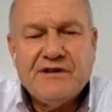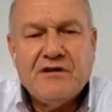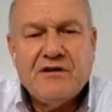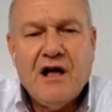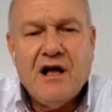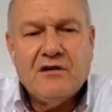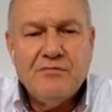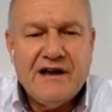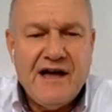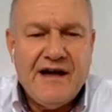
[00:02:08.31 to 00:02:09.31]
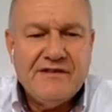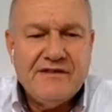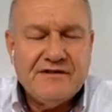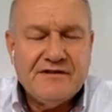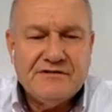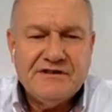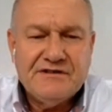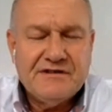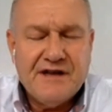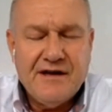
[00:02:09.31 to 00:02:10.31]
Então, não pode aglomerar.
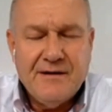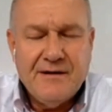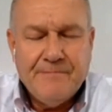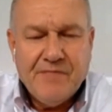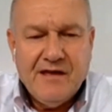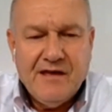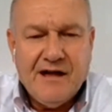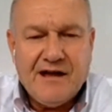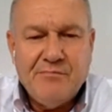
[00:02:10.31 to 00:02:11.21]
Então, a gente tenta,